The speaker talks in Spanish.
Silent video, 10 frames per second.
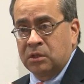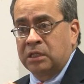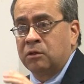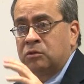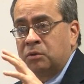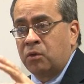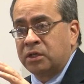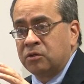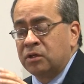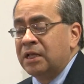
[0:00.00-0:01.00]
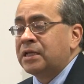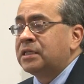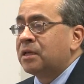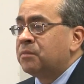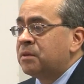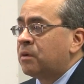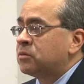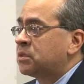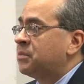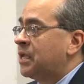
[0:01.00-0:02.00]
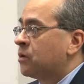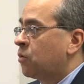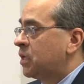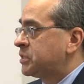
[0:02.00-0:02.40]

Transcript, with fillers: en el último año y también vamos a mirar cuál